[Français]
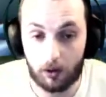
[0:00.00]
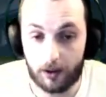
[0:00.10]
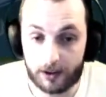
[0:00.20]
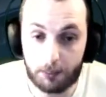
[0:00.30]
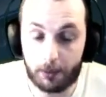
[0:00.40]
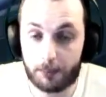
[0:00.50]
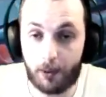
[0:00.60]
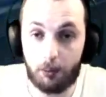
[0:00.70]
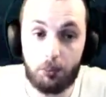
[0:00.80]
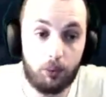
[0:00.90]
est-ce qu'il passe
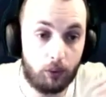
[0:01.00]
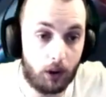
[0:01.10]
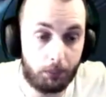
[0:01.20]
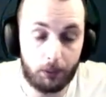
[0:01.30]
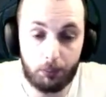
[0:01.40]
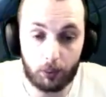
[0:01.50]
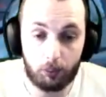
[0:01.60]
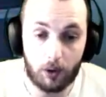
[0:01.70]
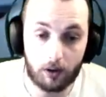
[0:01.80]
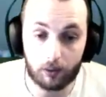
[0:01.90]
par une boule noire, par une boule
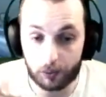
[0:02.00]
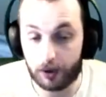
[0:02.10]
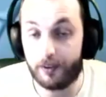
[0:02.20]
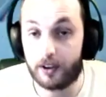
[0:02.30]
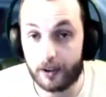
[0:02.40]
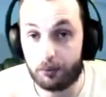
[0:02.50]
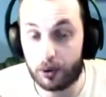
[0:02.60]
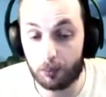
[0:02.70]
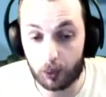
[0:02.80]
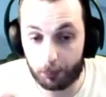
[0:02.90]
noire Donc j'avais essayé
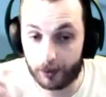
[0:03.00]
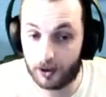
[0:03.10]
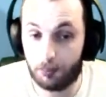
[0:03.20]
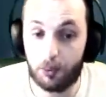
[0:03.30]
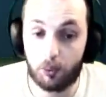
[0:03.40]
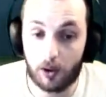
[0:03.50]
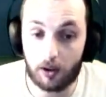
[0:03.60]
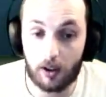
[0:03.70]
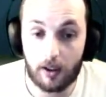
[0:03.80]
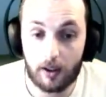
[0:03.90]
justement de péter la boule noire
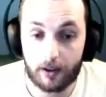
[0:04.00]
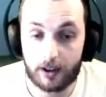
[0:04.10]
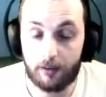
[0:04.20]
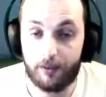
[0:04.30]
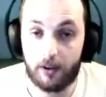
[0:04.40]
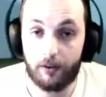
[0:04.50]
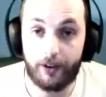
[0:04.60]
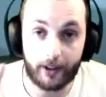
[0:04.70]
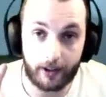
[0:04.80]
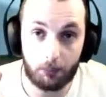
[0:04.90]
qu'il y avait euh,
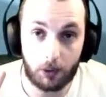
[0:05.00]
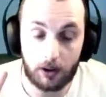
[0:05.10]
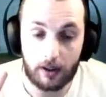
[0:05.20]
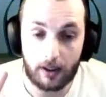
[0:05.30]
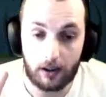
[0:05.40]
derrière moi,